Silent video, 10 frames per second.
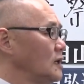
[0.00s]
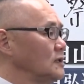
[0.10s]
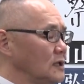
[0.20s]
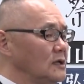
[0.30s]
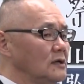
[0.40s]

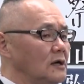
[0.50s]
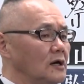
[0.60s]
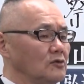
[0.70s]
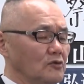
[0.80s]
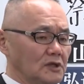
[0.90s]
ね、
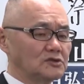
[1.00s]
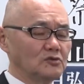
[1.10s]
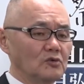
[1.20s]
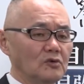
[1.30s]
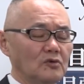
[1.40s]
あの私
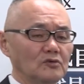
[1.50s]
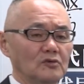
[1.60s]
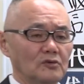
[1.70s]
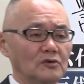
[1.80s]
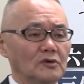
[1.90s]
のこ
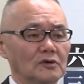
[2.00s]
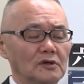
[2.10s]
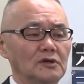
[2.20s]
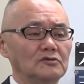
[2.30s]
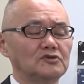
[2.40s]
の
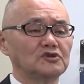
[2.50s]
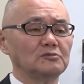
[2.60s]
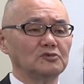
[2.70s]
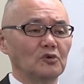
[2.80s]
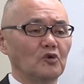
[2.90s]

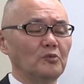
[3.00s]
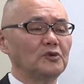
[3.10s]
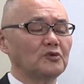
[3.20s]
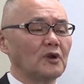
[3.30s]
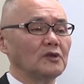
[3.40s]
YouTube の
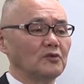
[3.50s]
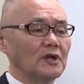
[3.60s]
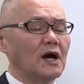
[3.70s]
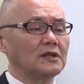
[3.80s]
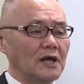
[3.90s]
コメント欄の
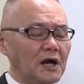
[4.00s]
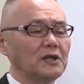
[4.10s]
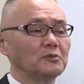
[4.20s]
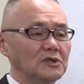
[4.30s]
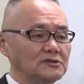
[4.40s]
中だけ
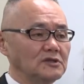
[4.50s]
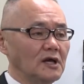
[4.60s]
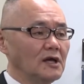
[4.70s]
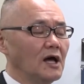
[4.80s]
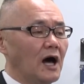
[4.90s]
でもです
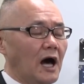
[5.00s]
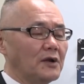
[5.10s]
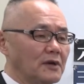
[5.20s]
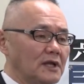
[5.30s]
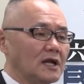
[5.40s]
ねあ
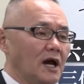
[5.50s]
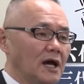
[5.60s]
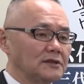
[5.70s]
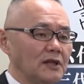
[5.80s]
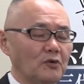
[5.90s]
れは誰が
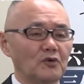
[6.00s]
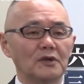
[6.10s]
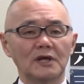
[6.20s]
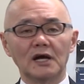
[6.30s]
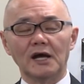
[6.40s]
やったこれ
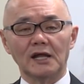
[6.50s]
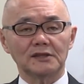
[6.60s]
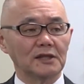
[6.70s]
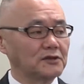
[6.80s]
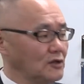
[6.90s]
は誰がやっ
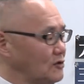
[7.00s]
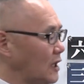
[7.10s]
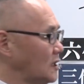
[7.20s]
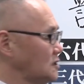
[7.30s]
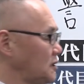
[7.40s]
たっていう
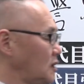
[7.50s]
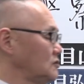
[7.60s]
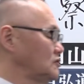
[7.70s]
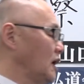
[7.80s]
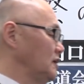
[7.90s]
話が出
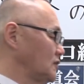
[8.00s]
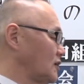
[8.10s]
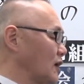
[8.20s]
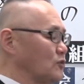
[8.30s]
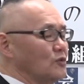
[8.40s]
るぐらいです
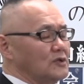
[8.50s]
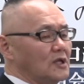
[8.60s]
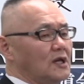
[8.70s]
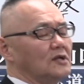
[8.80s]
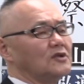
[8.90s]
から当
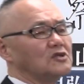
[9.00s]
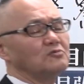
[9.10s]
然警察